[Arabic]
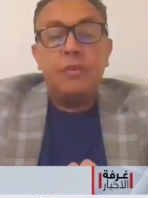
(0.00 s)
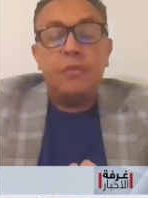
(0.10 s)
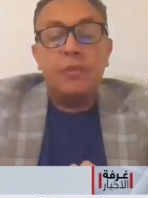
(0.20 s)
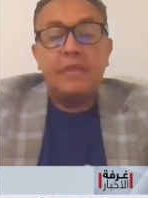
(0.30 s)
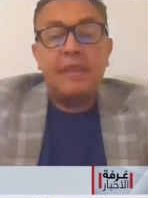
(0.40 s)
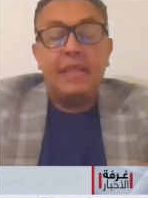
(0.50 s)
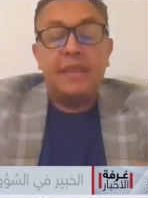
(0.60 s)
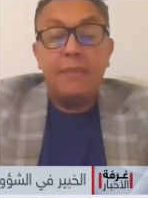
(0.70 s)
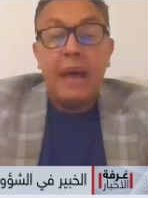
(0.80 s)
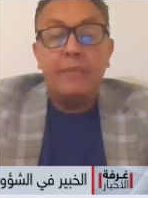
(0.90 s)
وضح
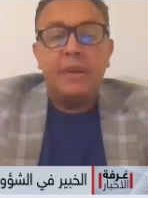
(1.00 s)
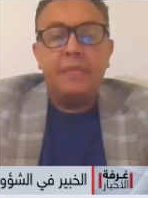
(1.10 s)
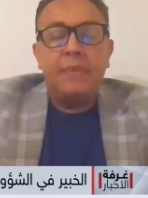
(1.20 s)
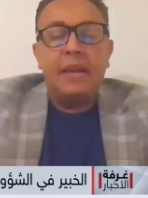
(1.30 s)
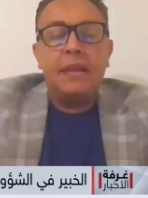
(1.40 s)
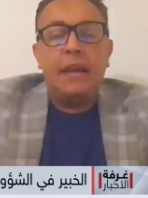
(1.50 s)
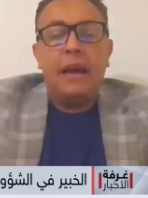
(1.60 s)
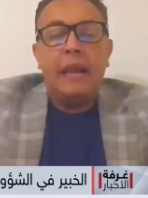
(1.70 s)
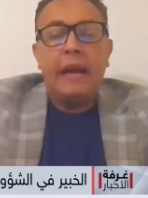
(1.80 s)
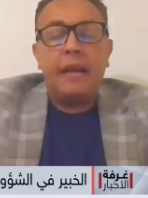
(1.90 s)
تماما بان
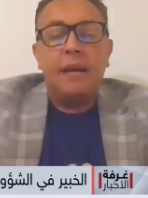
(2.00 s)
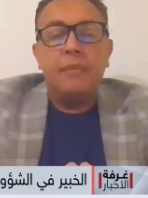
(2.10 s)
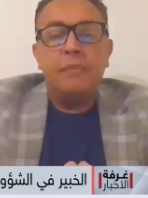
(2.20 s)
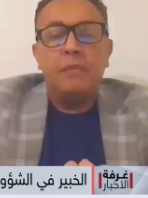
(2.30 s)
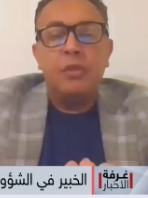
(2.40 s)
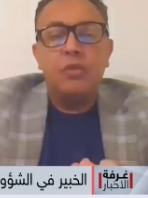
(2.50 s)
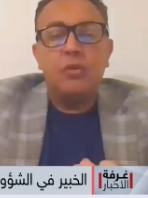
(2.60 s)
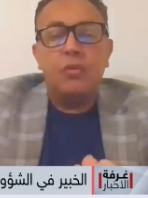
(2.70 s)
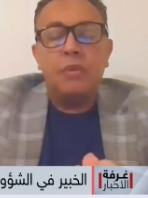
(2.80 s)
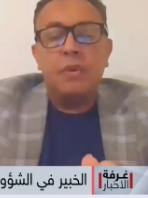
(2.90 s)
العلاقه
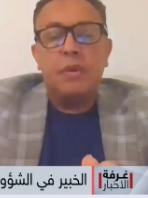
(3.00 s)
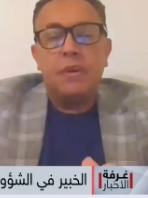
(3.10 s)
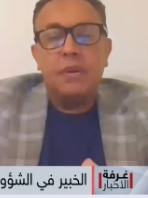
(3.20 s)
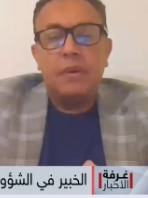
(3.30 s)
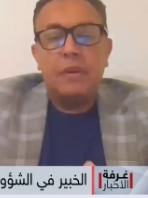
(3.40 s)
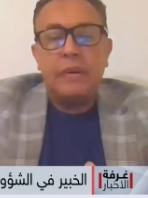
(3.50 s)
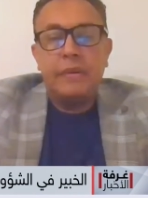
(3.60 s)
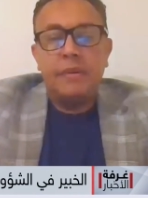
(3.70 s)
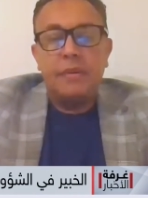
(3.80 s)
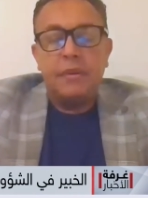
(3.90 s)
منذ
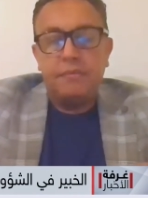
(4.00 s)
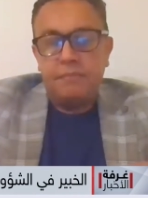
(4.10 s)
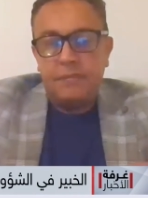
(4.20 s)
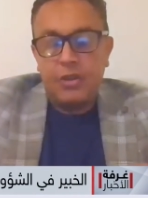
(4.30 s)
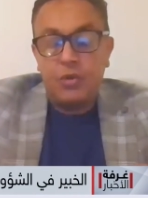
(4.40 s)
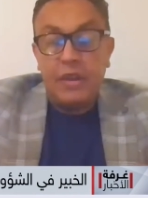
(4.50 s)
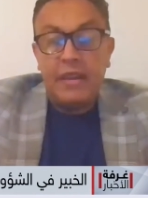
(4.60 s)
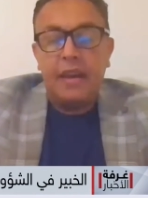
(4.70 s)
آه، تدويلها